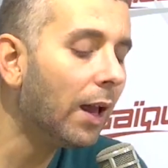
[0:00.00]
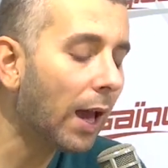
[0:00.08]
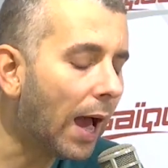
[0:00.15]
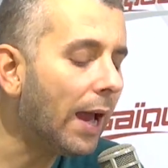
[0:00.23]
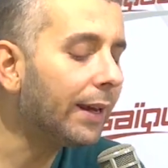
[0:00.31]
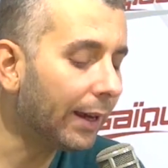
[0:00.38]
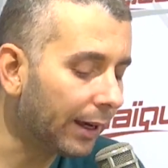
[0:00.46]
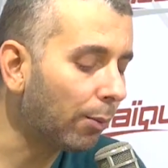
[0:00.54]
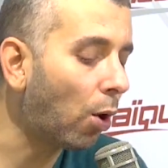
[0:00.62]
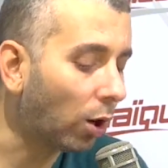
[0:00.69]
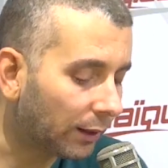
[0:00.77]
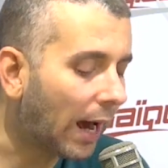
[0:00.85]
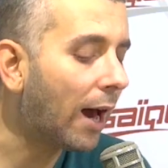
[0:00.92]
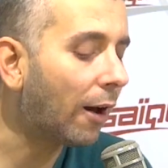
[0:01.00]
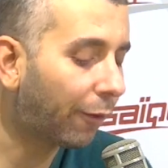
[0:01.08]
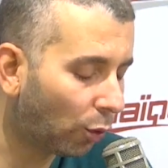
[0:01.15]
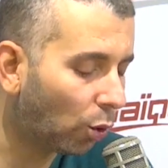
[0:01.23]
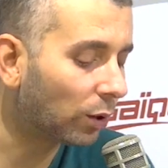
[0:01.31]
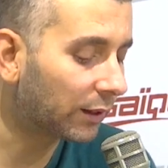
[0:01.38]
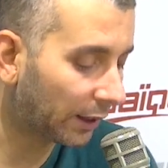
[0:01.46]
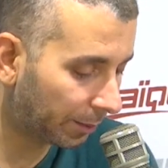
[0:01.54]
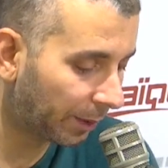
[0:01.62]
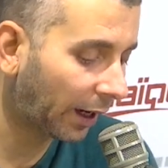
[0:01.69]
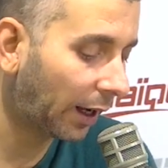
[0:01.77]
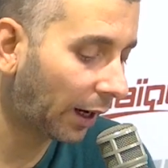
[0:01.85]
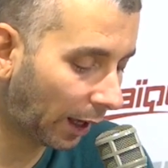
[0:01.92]
اي اي بون نعرفوه
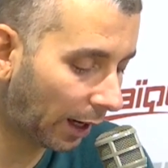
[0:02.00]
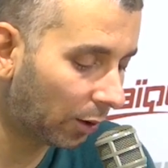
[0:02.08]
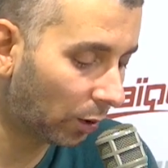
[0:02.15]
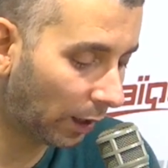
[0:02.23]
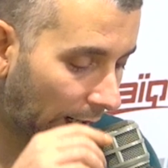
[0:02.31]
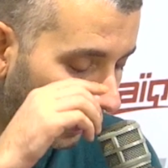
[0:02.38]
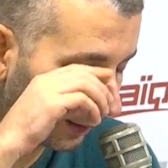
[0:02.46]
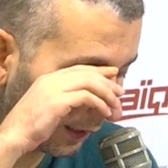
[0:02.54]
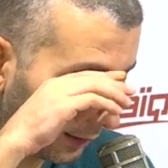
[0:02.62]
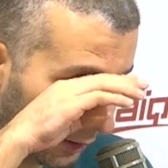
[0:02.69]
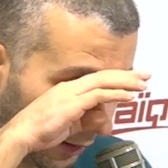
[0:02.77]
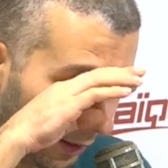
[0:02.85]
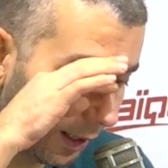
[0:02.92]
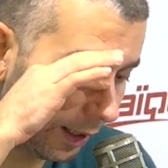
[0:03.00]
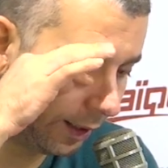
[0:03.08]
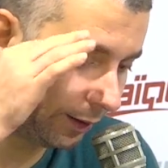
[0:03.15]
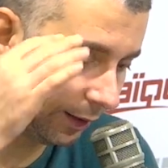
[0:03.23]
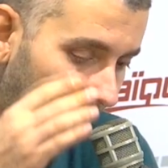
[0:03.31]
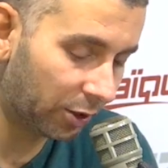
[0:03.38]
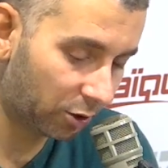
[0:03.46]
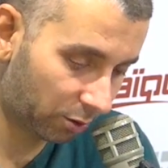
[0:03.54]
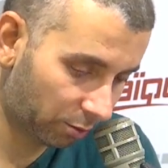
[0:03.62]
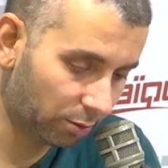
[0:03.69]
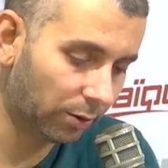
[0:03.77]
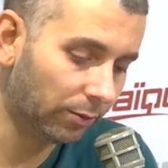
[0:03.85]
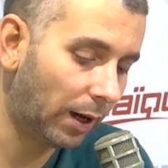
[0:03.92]
تطبيق القانون على تعطيل الانتاج
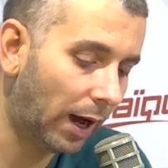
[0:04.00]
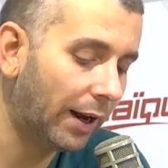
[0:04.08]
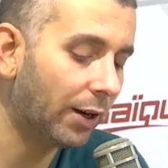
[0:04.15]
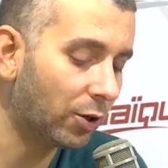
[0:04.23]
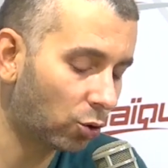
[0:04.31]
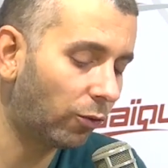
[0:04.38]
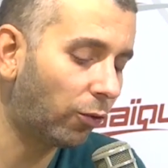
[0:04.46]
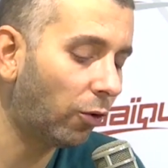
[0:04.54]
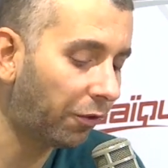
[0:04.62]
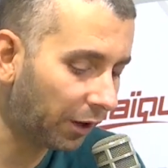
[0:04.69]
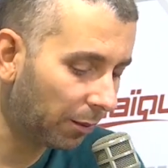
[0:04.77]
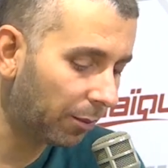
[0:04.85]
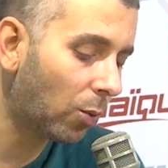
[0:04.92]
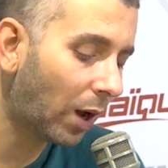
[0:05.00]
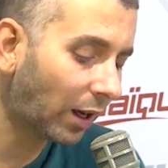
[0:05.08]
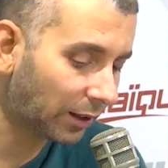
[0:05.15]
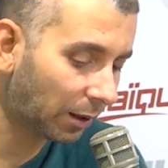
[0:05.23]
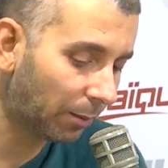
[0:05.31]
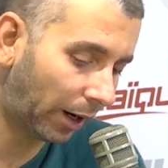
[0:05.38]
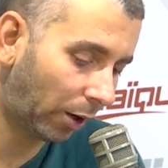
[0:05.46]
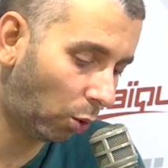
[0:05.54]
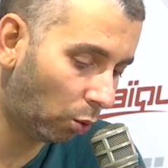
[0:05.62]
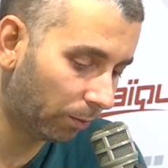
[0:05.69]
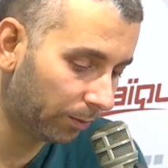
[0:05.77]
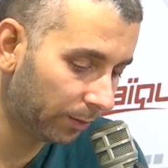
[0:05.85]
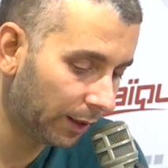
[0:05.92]
هانا نشوفوا فيه من وقت
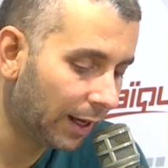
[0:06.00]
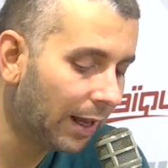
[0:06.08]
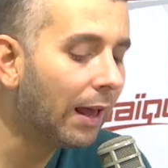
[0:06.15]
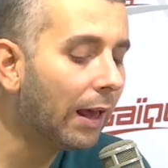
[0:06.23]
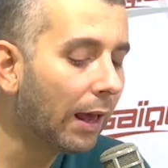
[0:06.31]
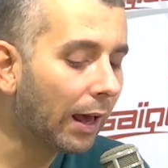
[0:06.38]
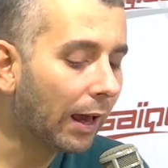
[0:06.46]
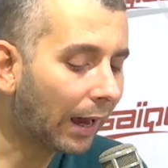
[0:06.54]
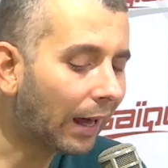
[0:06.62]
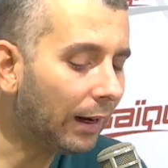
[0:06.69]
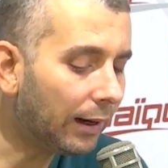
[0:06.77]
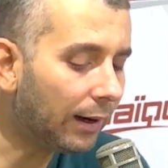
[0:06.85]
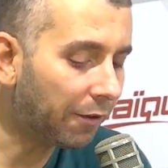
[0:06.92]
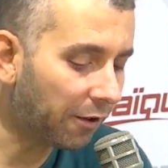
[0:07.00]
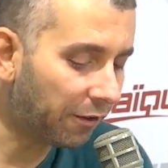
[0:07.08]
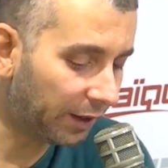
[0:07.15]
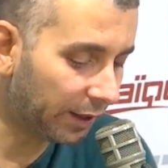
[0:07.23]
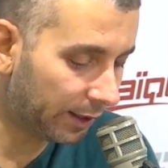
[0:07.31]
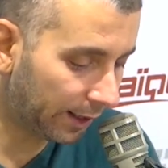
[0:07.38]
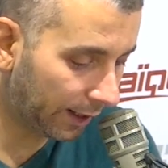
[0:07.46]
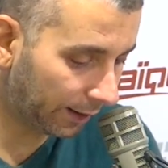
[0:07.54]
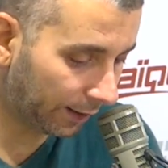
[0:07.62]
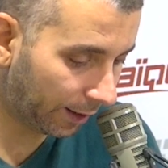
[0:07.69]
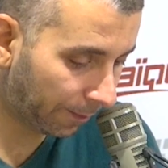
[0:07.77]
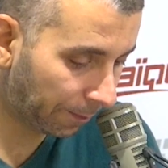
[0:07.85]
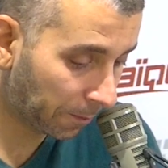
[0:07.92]
المرحوم خلينا في
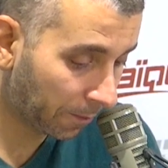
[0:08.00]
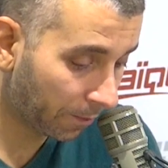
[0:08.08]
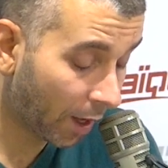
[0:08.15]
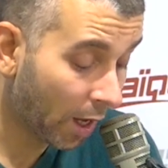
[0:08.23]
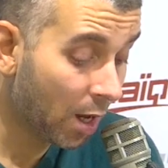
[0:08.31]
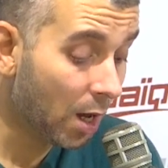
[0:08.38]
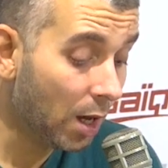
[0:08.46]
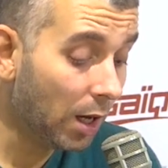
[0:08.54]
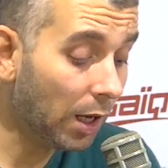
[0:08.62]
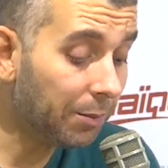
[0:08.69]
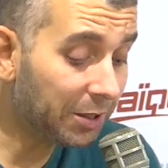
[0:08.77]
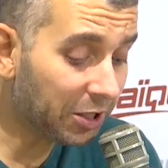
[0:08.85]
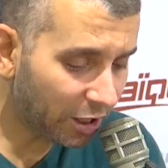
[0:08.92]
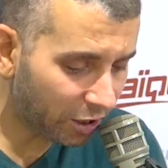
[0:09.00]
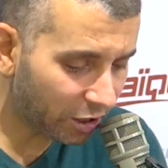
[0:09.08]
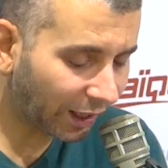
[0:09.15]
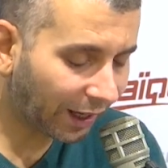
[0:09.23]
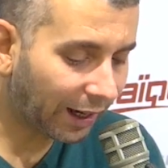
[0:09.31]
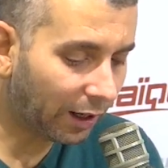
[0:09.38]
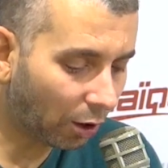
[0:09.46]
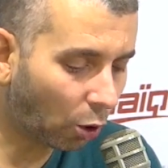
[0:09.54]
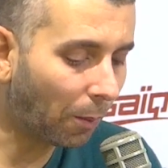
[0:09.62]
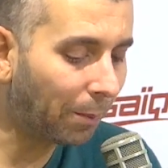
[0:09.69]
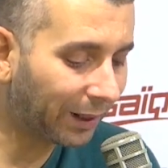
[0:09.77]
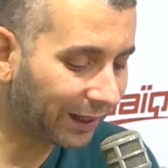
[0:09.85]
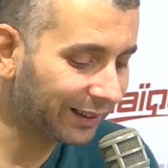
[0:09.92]
فليساتنا المشيشي قال
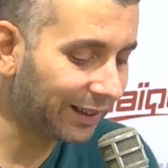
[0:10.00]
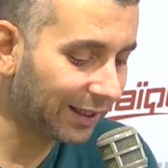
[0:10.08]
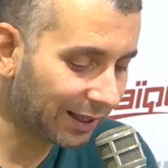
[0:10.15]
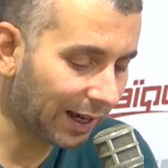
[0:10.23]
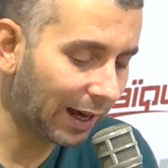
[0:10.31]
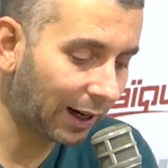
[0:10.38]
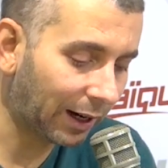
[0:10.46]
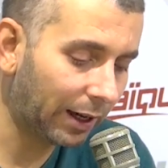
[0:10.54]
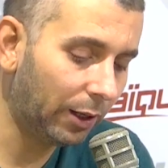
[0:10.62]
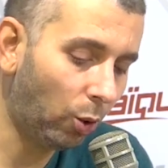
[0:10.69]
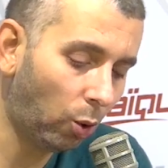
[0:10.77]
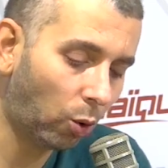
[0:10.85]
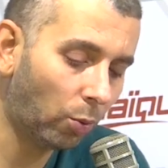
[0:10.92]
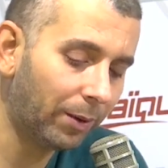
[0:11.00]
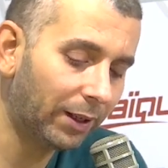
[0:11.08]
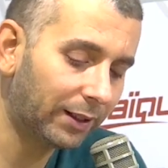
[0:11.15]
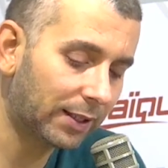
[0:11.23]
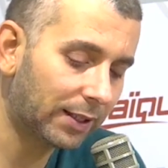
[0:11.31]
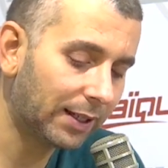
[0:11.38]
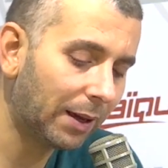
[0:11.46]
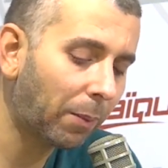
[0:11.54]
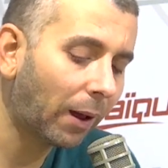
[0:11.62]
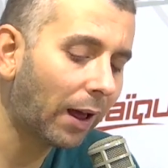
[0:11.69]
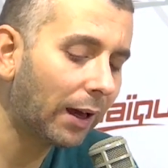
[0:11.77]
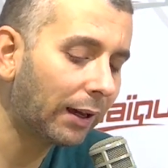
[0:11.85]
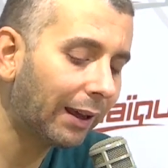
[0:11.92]
لكم باختصار راهي الحكومات
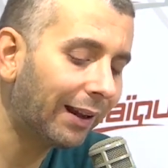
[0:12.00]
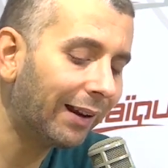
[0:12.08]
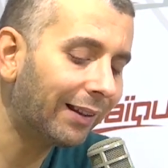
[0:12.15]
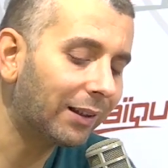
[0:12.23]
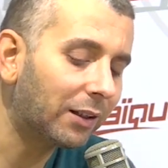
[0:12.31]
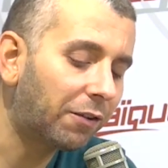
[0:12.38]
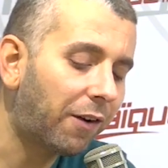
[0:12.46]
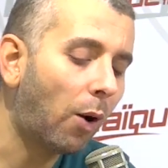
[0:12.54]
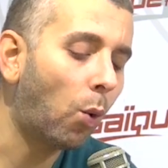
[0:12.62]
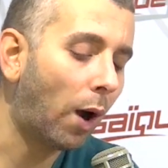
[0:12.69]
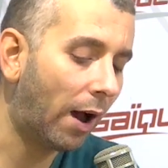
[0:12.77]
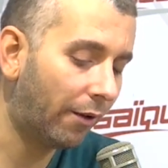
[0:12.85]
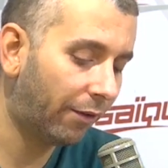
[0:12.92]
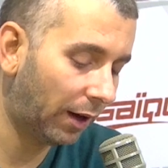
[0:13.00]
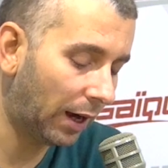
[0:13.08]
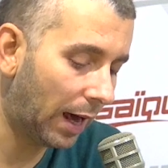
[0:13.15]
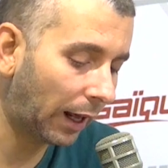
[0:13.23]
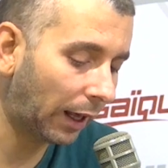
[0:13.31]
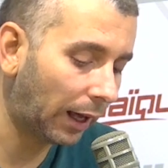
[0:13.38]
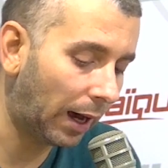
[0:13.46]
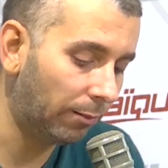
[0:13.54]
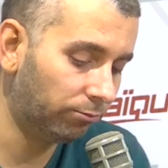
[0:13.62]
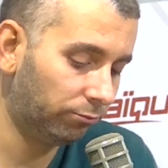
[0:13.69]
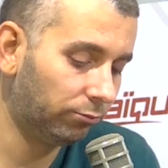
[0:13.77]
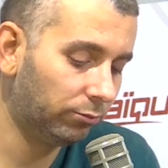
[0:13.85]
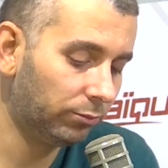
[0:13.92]
السابقة كانت تفوح في الأرقام
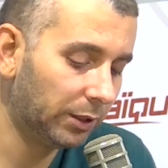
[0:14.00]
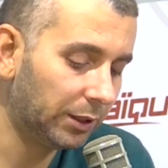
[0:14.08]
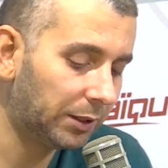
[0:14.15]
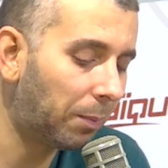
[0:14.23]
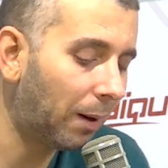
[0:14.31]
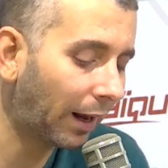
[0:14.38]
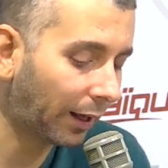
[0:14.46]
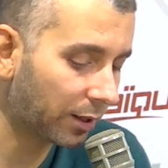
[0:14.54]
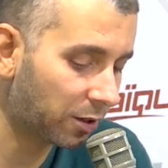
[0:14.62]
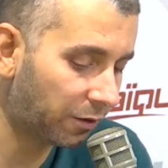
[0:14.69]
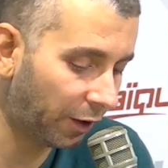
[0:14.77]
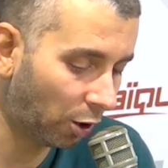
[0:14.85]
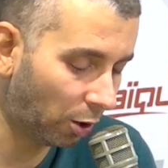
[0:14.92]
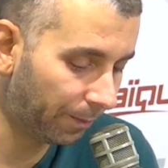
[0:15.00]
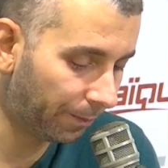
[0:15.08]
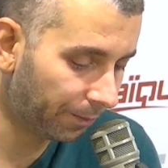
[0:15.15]
تبرقش فيهم